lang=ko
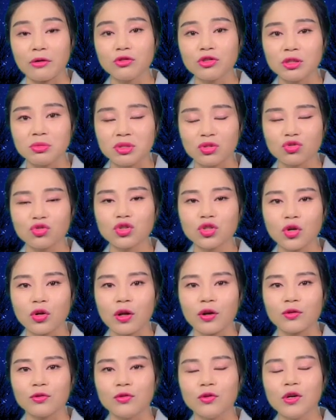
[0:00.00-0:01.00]
애국심이
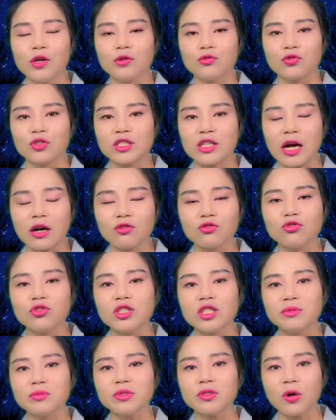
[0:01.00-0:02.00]
투철했고 우리
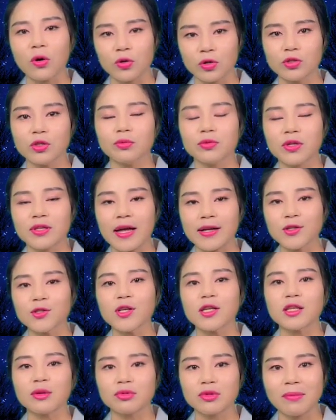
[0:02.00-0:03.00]
장군님은 어려서부터 다섯
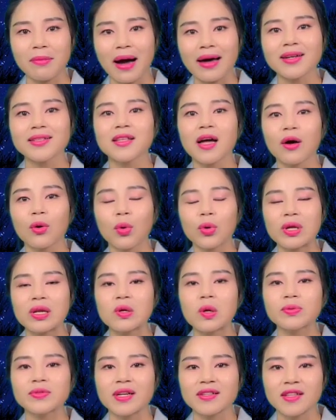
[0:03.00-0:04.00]
살 때부터 말을 타고
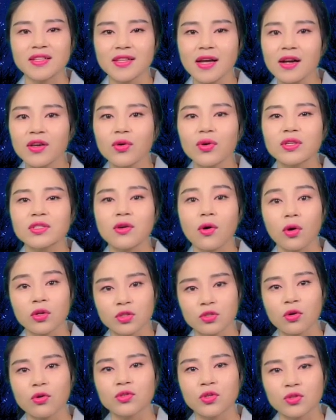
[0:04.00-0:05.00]
일곱 살 때 사격에서
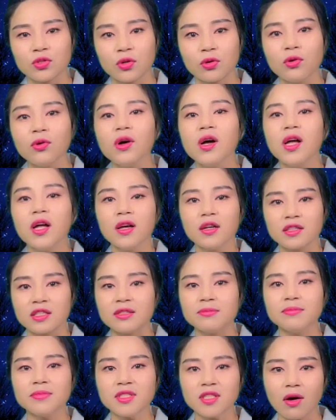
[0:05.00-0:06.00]
어쩌고 저쩌고
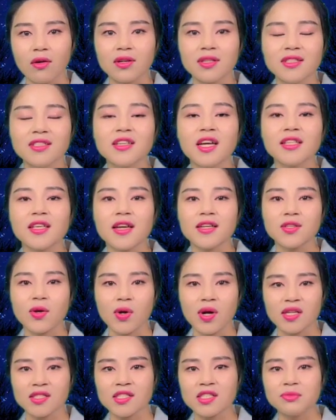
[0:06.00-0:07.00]
김정은에
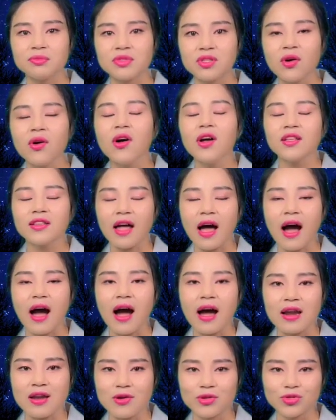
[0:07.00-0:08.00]
대해서까지 심지어
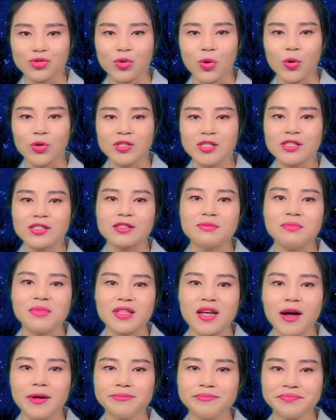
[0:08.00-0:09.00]
다 알려주고
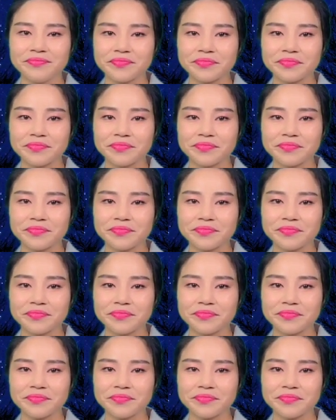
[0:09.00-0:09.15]
있습니다.